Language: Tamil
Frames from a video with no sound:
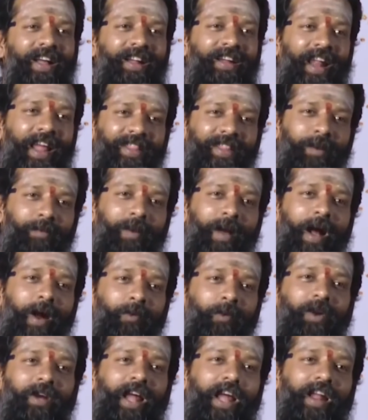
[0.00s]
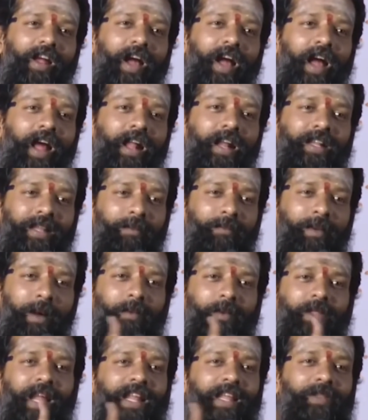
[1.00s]
நான் தான்பா ஊர் நாயம் தான்பா
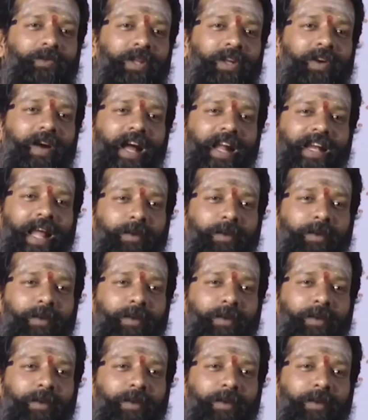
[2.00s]
நேற்று கூட உட்காந்து